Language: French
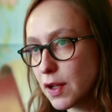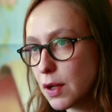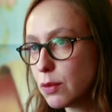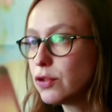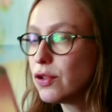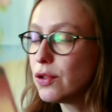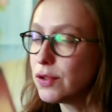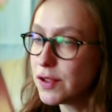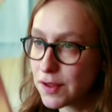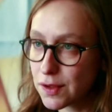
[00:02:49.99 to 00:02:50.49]
Voilà.
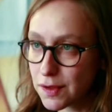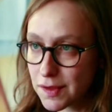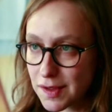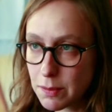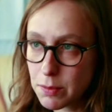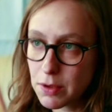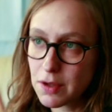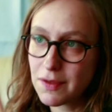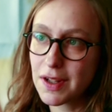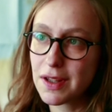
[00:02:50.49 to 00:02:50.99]
Autant Naissance
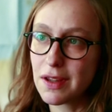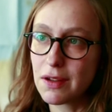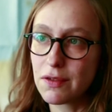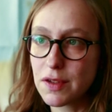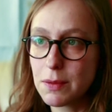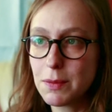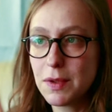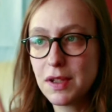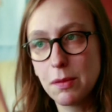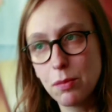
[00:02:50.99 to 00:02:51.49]
des pieuvres était
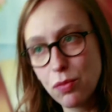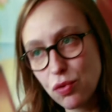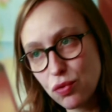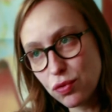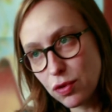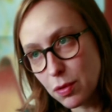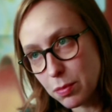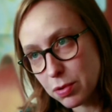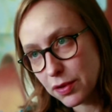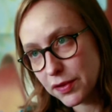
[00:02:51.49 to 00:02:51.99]
un film qui était
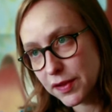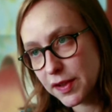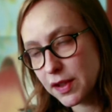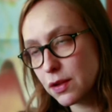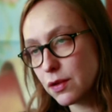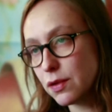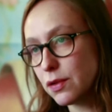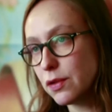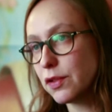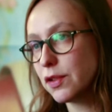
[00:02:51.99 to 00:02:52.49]
beaucoup en plan
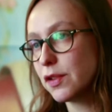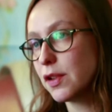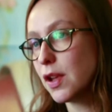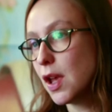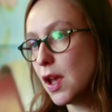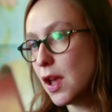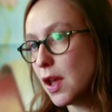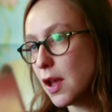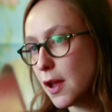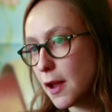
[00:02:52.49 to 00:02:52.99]
séquence,
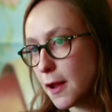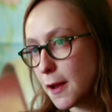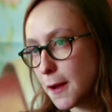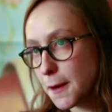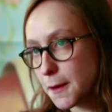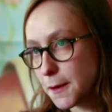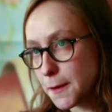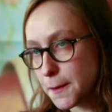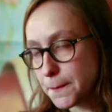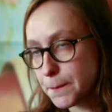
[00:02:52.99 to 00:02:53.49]

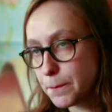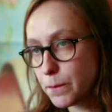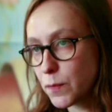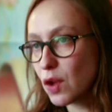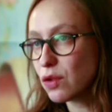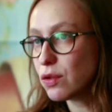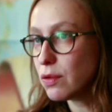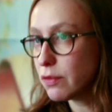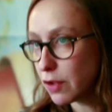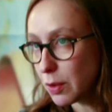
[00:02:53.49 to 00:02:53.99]
euh,
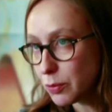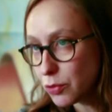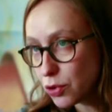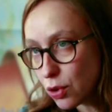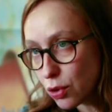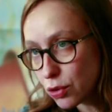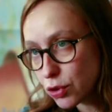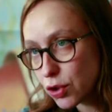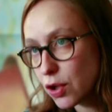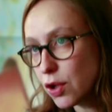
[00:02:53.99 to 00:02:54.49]
dans une forme
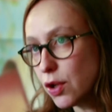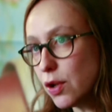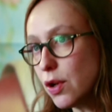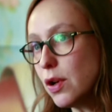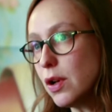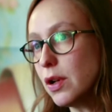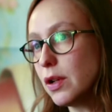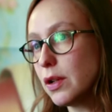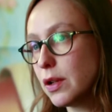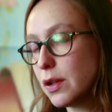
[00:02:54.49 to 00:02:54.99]
de
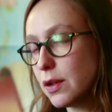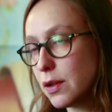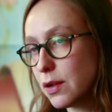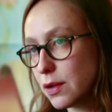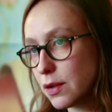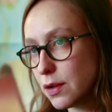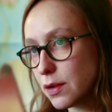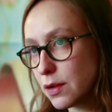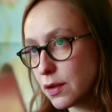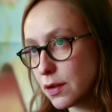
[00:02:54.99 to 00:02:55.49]
langueur
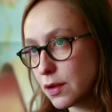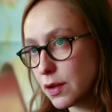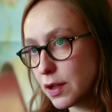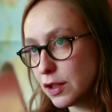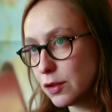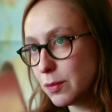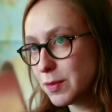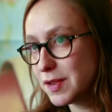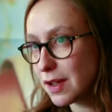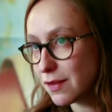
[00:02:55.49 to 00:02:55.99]
euh,
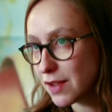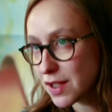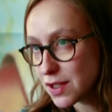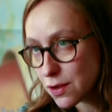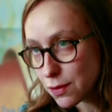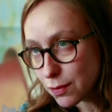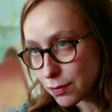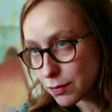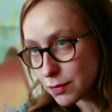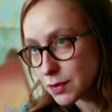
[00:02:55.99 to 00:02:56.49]
et
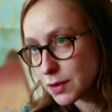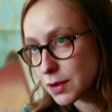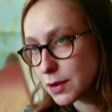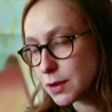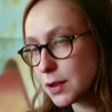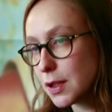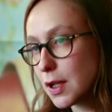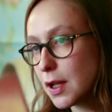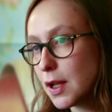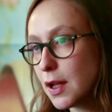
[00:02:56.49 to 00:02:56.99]
d'observation euh,
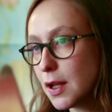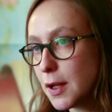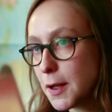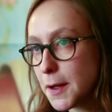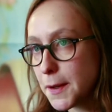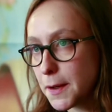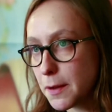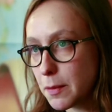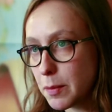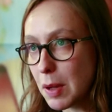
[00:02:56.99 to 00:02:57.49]

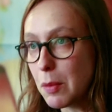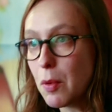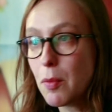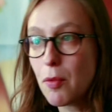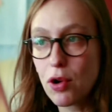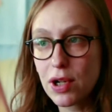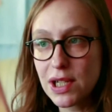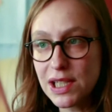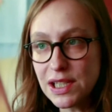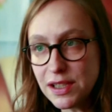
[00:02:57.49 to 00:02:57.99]
par
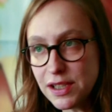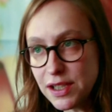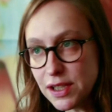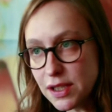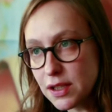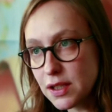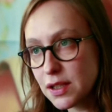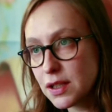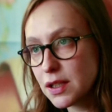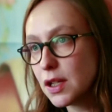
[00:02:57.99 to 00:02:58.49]
moments
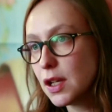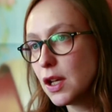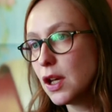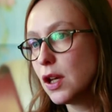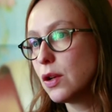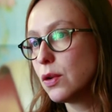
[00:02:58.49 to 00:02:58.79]
cliniques.